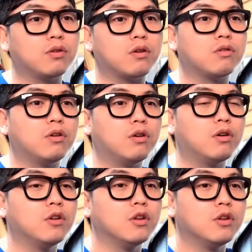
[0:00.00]

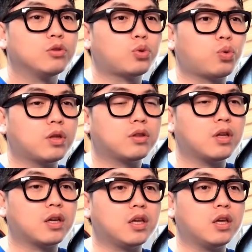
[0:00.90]
그래서
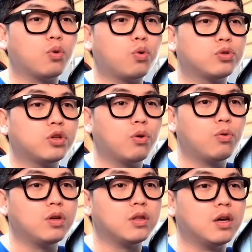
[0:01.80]
좆됐다 기어코
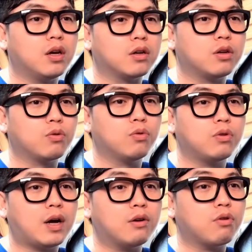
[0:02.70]
쳐올리네.
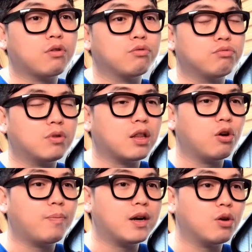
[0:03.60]
그리고 한국에서 누가
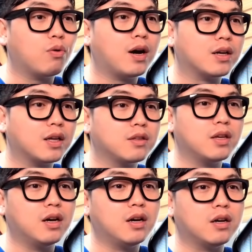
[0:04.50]
사업하려고
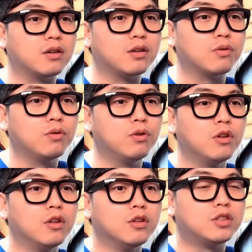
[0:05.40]
하겠냐. 그리고
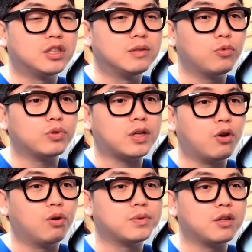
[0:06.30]
지금도
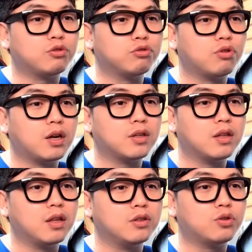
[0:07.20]
자영업자들 죽어나갈
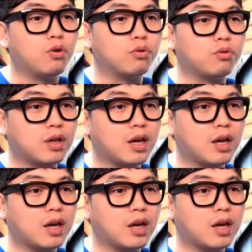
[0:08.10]
텐데 저걸 어떻게